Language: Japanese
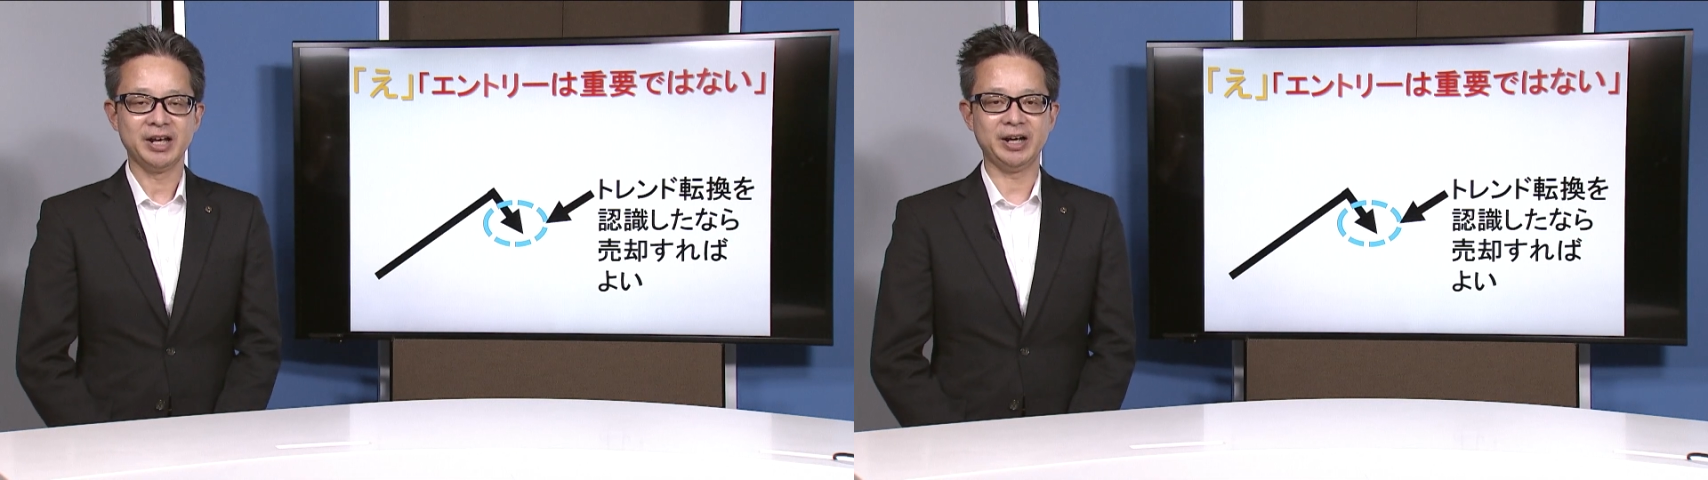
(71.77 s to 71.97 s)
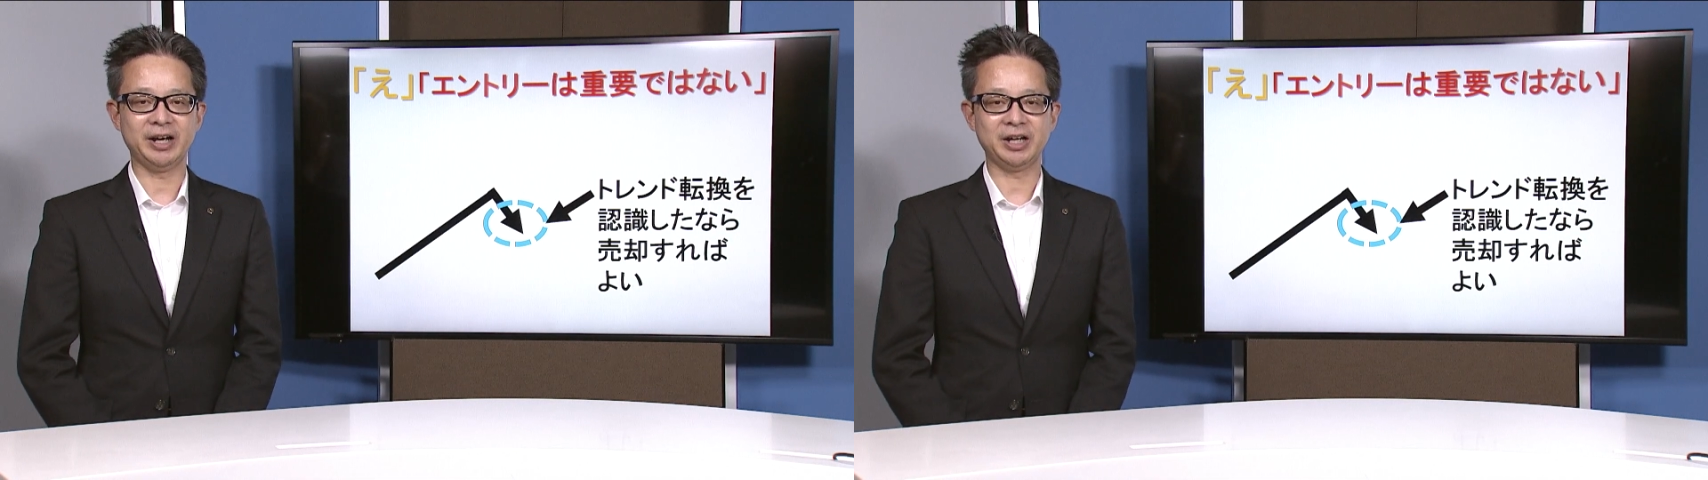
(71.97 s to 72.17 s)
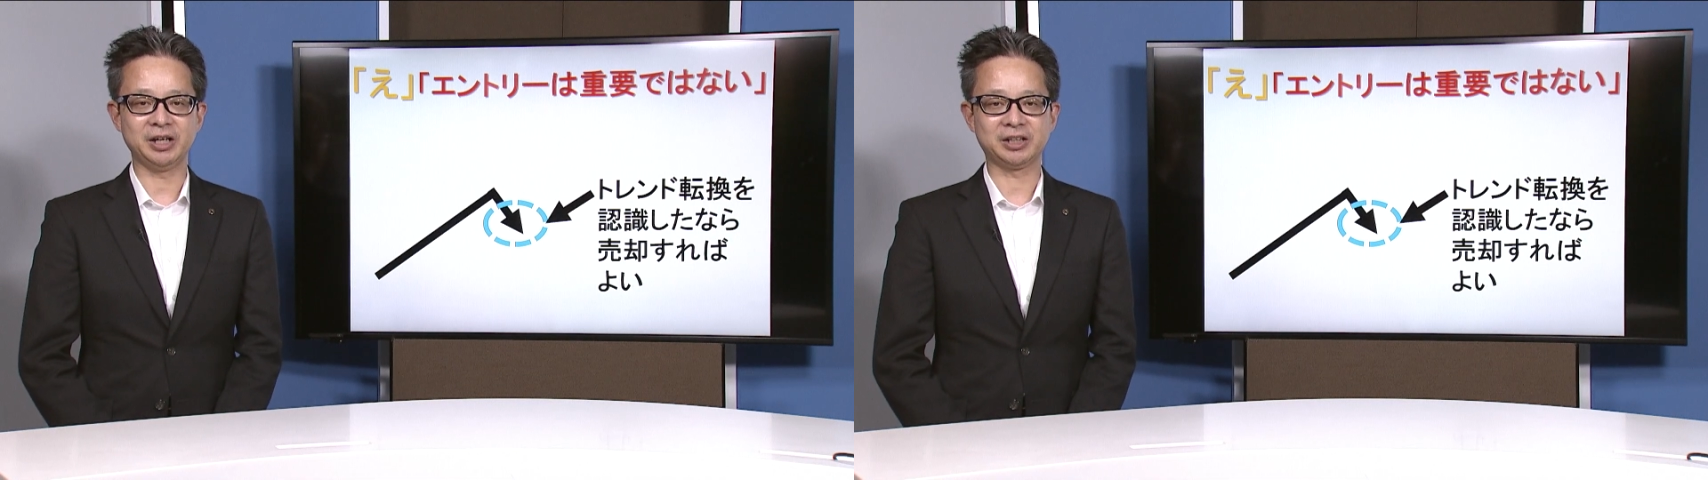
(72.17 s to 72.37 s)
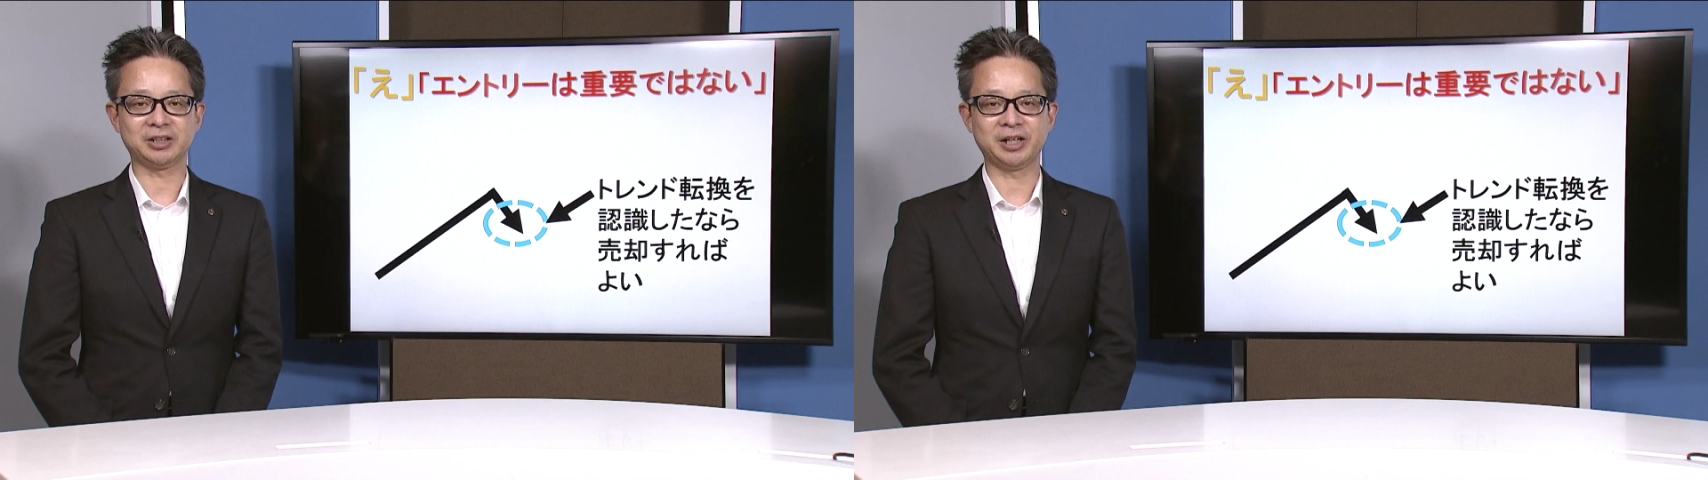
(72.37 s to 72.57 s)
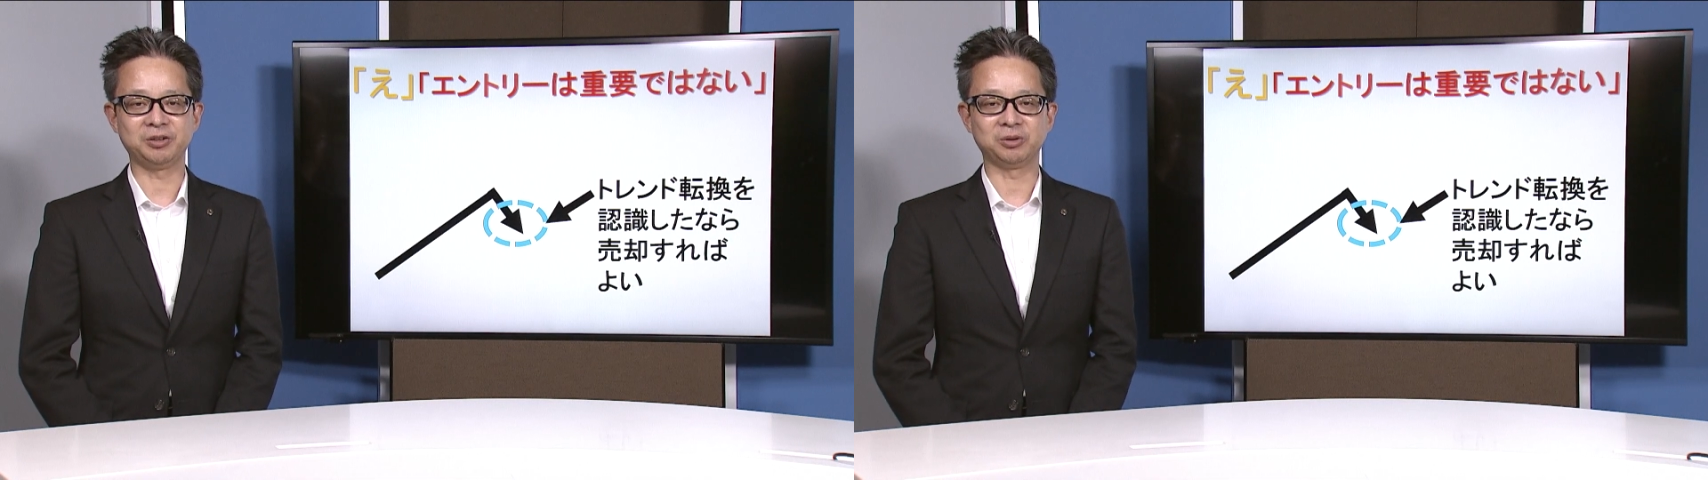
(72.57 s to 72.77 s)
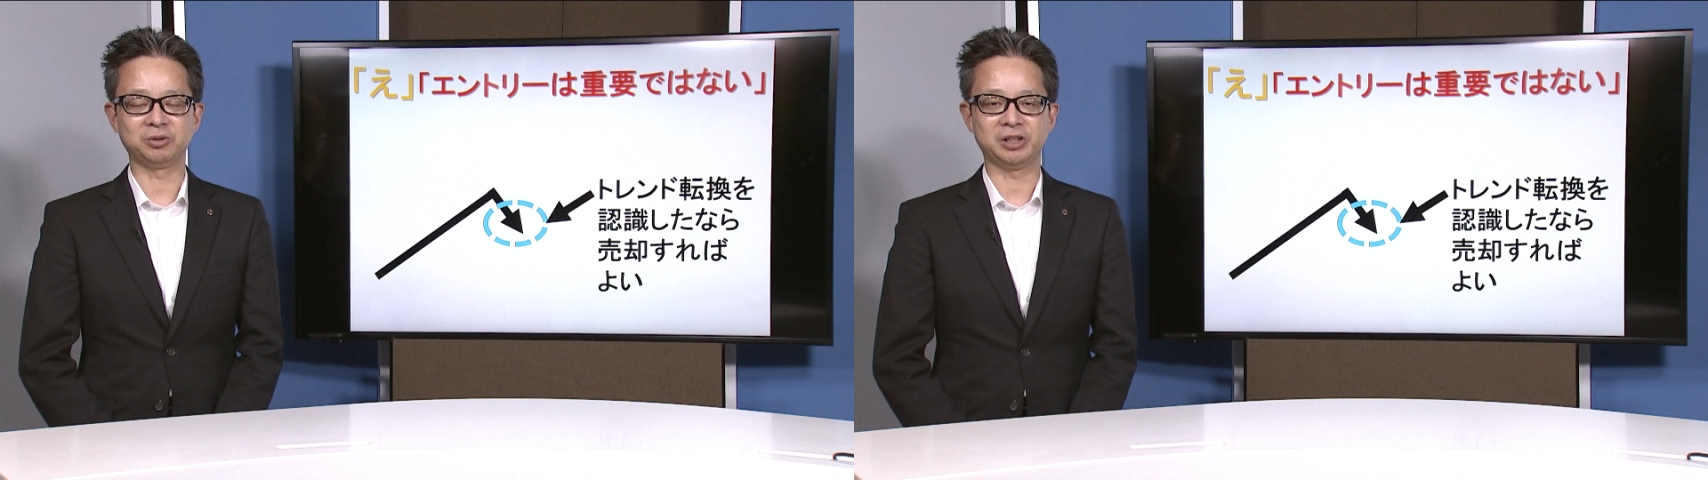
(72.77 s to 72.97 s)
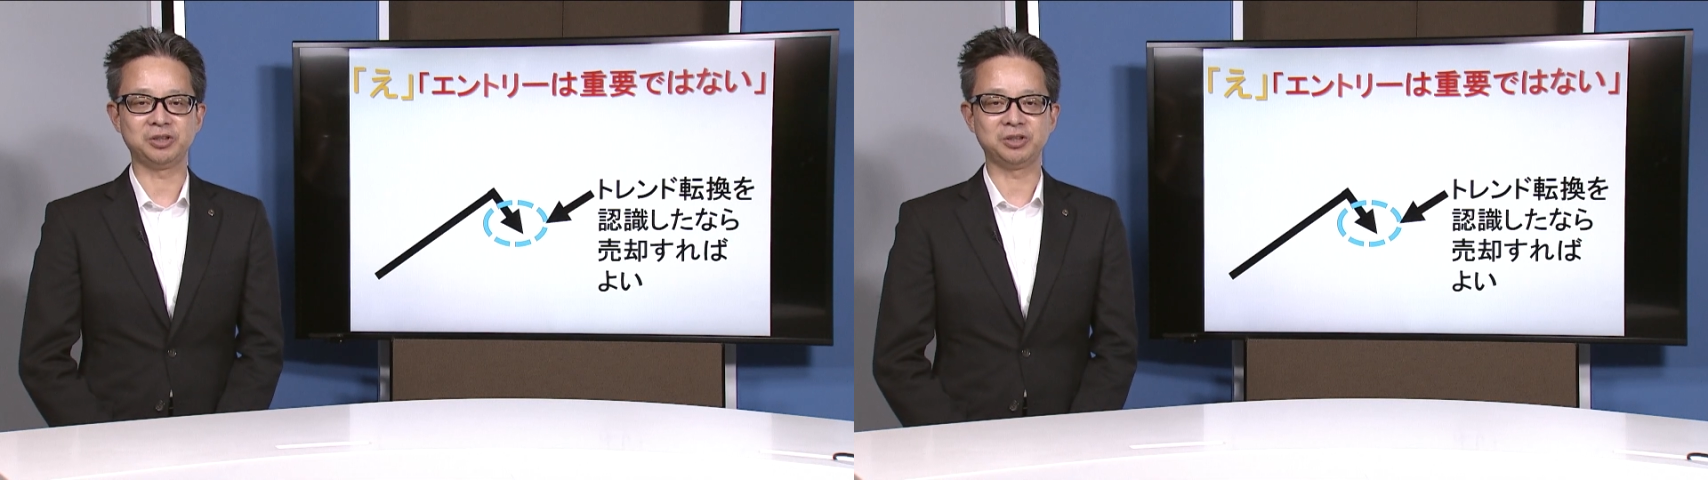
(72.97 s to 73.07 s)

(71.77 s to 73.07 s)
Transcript: えー、聞かれることが